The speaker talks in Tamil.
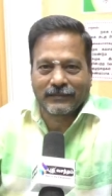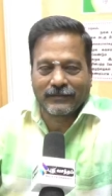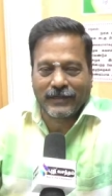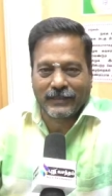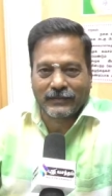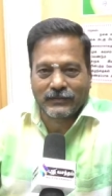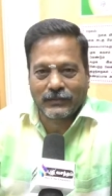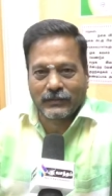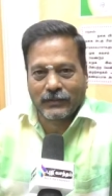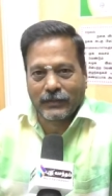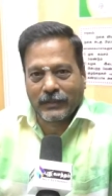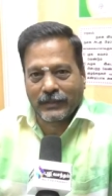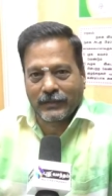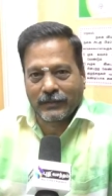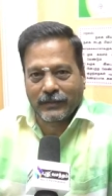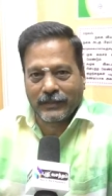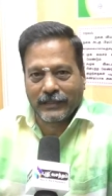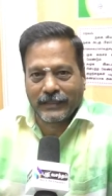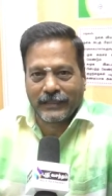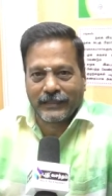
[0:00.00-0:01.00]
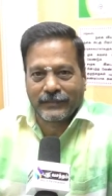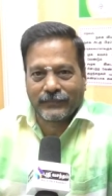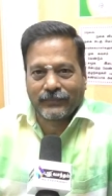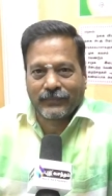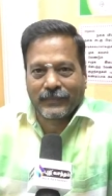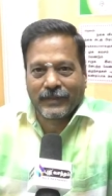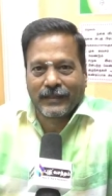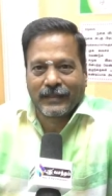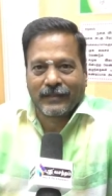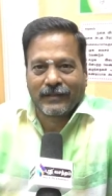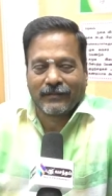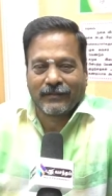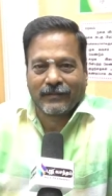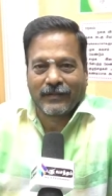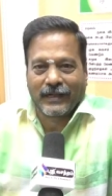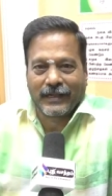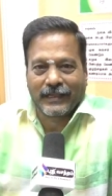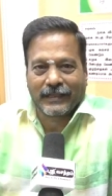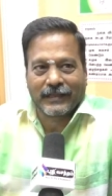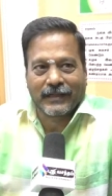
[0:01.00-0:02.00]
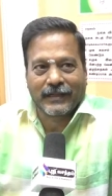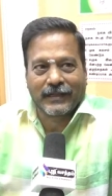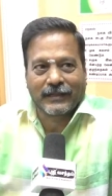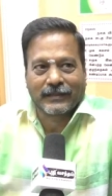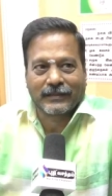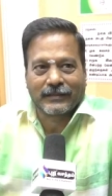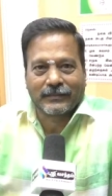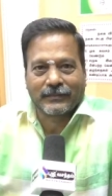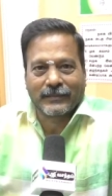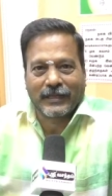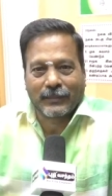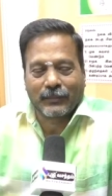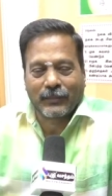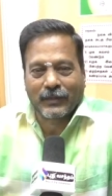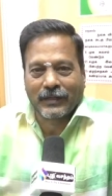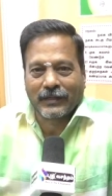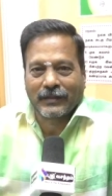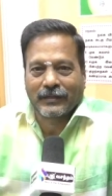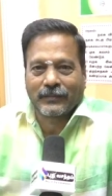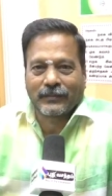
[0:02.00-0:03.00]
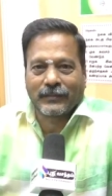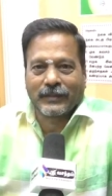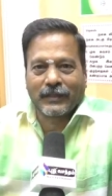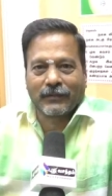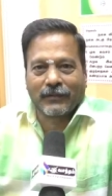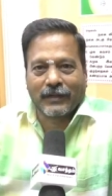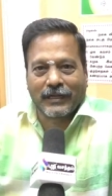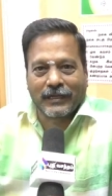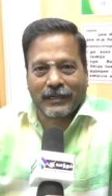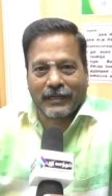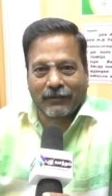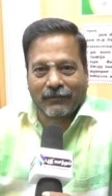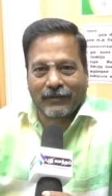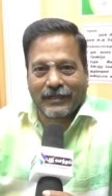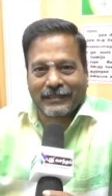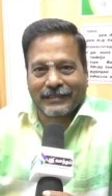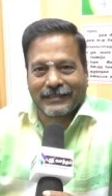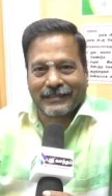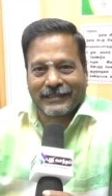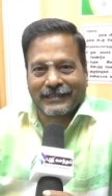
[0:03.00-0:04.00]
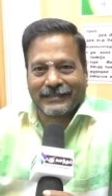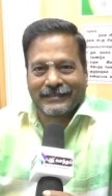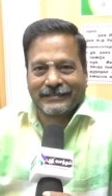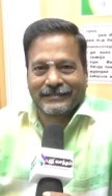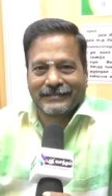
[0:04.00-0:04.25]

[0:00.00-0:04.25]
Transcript: வாசு ஜுவல்லரியுடைய வாடிக்கையாளருக்கும் நண்பர்களுக்கும் தீபாவளி நல்வாழ்த்துக்கள்